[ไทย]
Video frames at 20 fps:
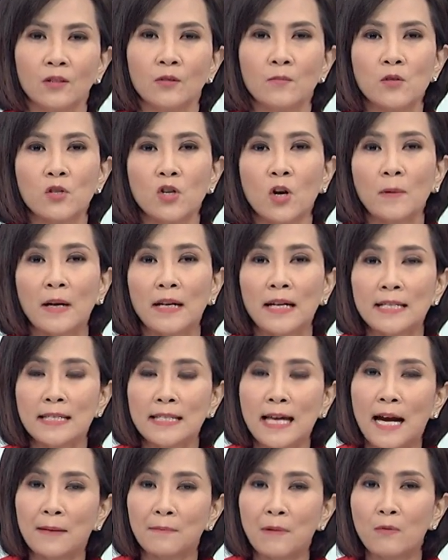คุณผู้ชมคะหลัง
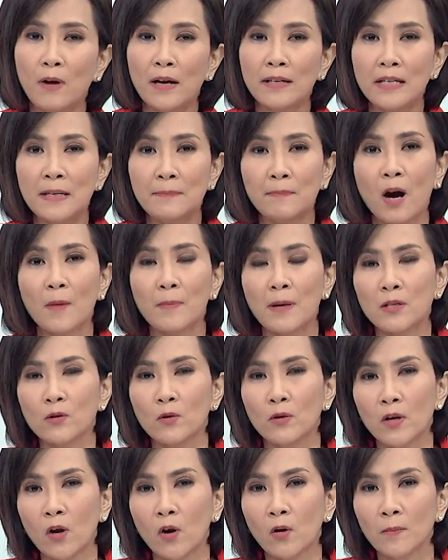จากเมื่อวานนี้ปอประ
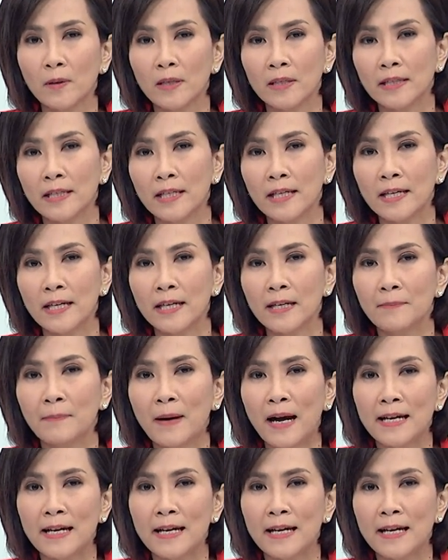ยุทธ์ลงพื้นที่